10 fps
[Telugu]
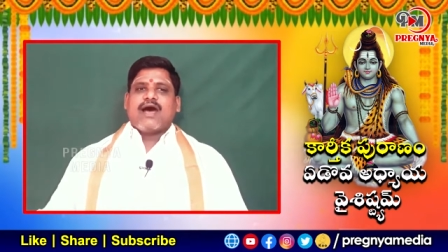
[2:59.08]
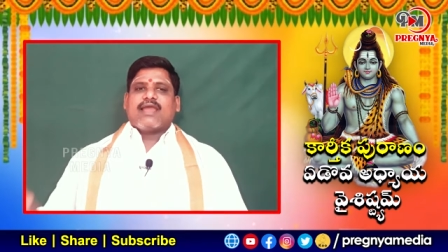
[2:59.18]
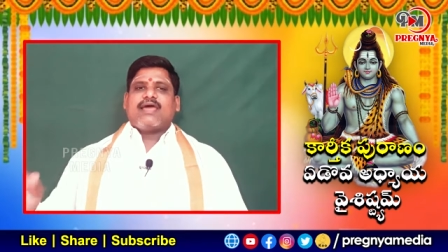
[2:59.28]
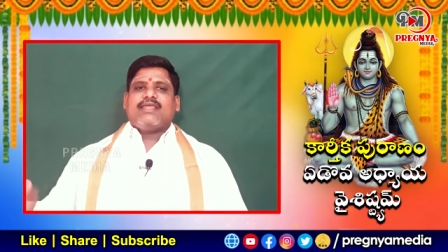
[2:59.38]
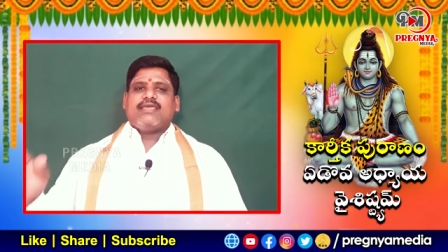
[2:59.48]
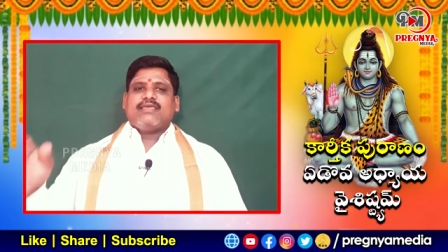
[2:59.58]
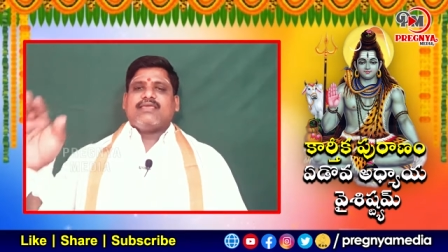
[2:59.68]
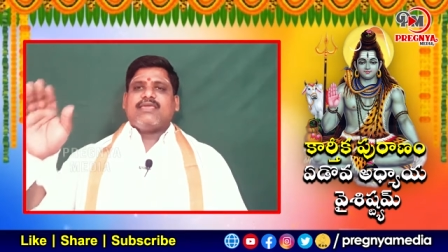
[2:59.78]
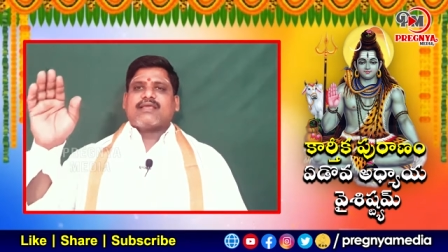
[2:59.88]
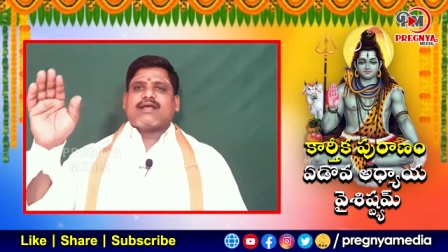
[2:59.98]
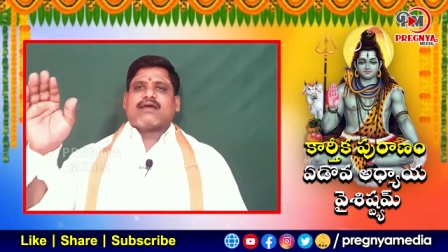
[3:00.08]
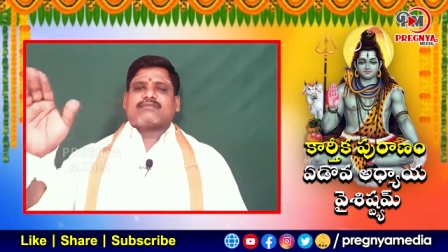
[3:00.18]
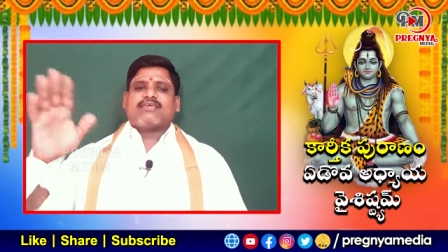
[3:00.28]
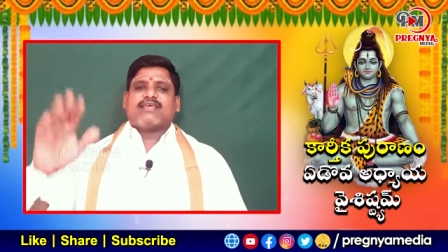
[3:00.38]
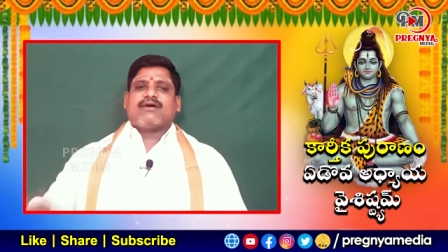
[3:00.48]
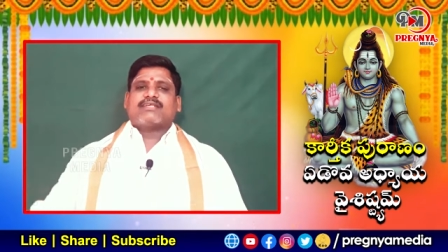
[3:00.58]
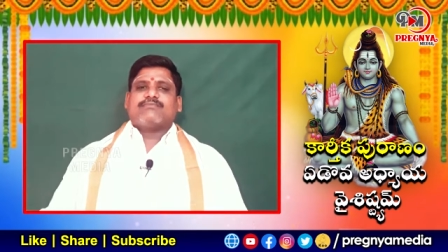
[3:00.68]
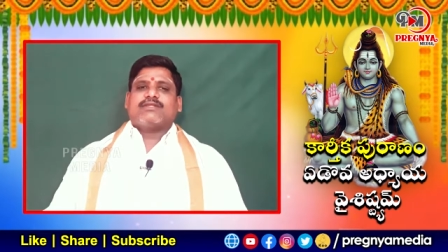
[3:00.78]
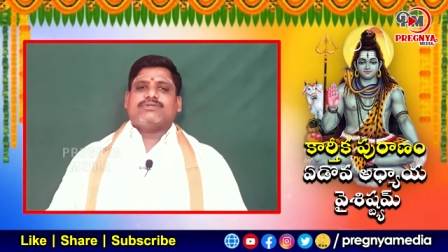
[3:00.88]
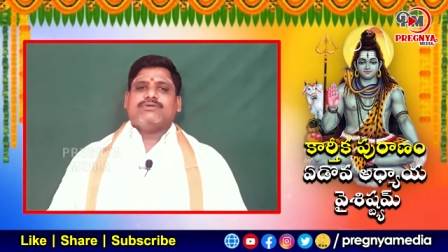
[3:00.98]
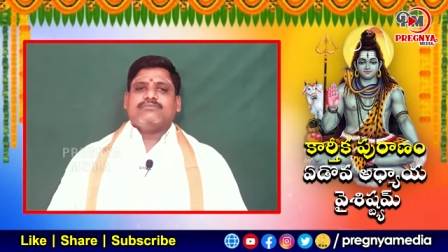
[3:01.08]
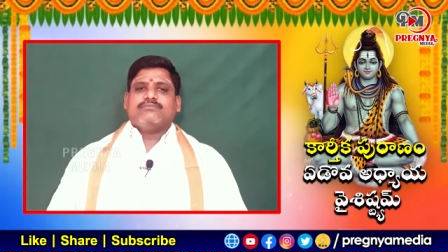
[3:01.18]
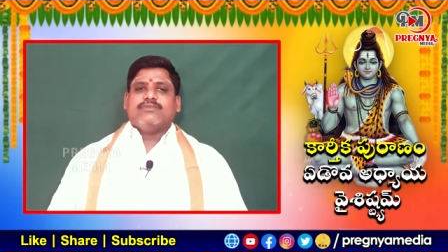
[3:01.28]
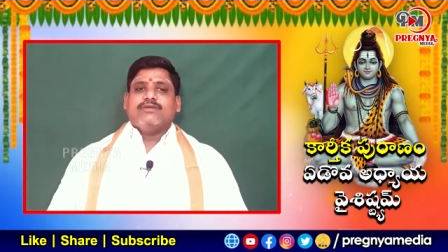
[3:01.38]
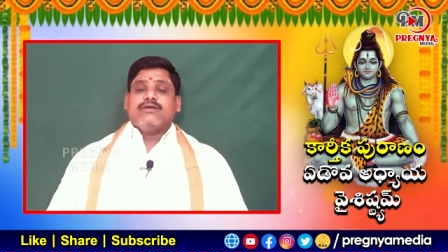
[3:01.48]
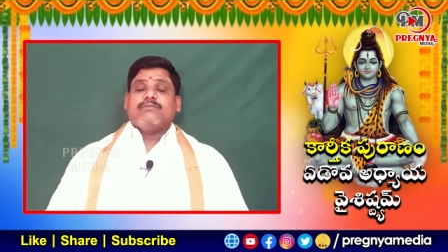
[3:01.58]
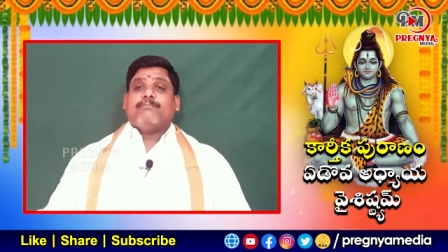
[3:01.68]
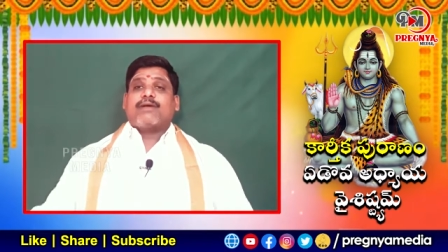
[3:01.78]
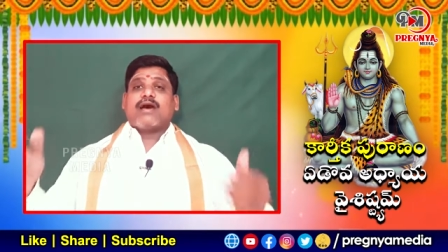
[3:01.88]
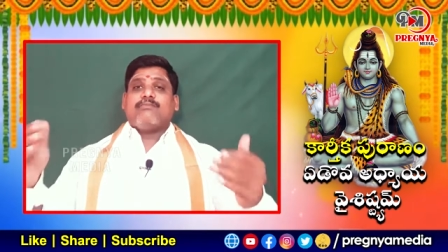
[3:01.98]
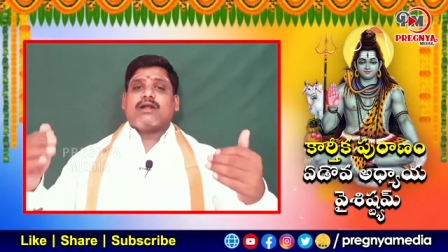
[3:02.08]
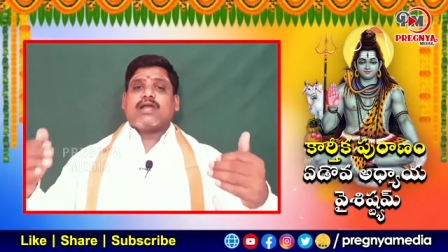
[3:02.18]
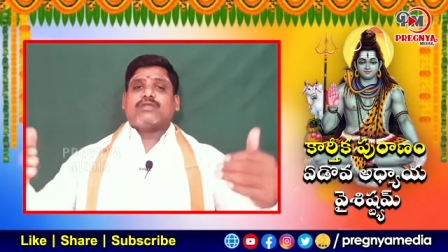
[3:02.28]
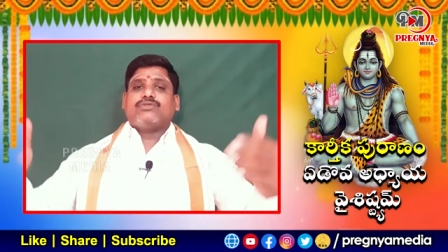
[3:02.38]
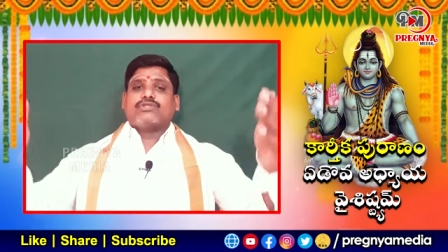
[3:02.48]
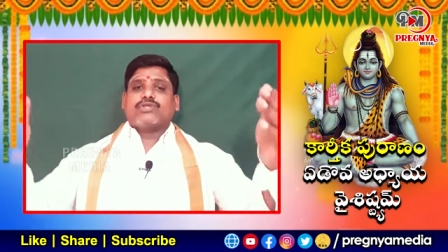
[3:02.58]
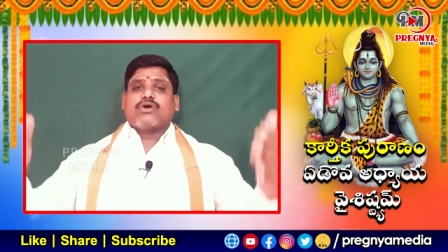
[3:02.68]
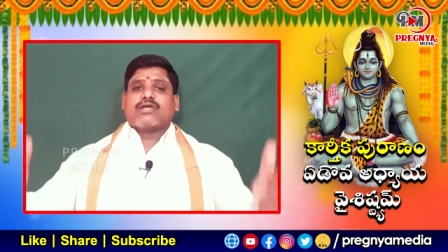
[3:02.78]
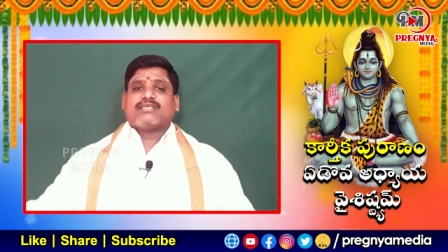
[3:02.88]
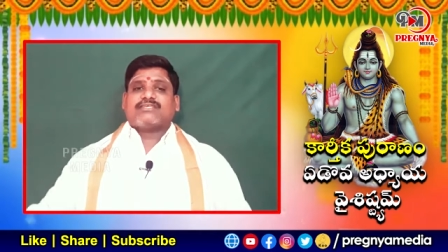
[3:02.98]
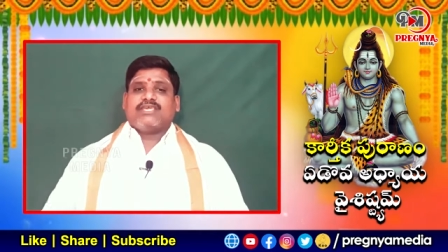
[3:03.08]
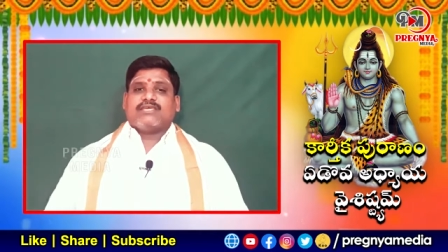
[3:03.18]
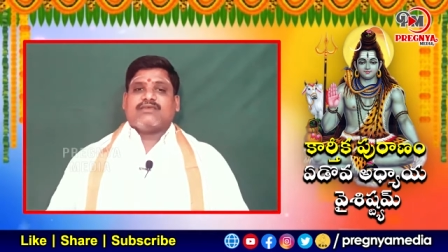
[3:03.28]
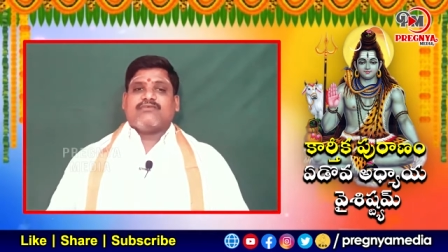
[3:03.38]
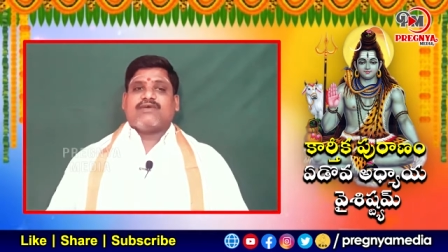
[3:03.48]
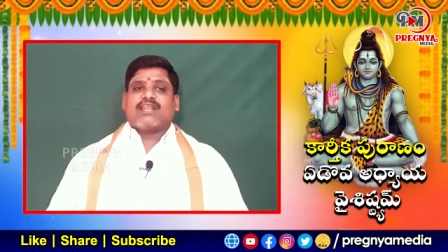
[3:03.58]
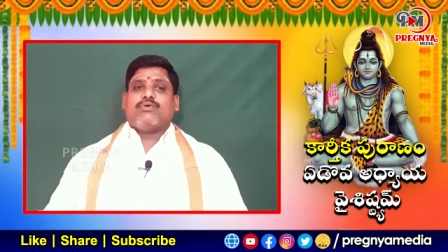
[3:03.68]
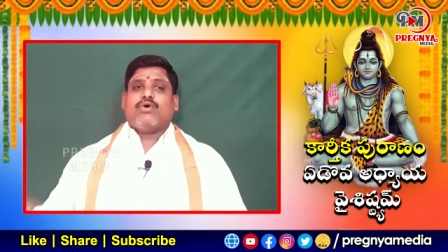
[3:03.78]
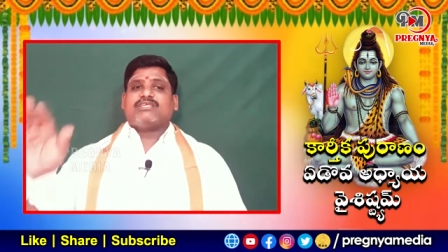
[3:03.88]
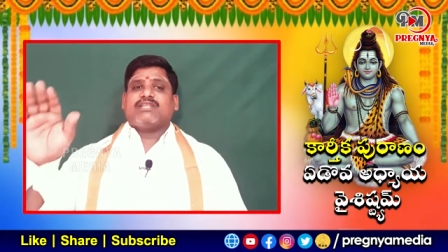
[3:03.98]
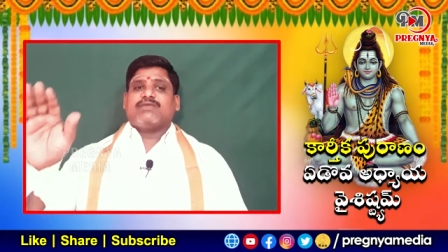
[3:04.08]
అలానే ఈ కార్తీక మాసం నందు బ్రాహ్మణాదులతో కలిసి వనభోజనం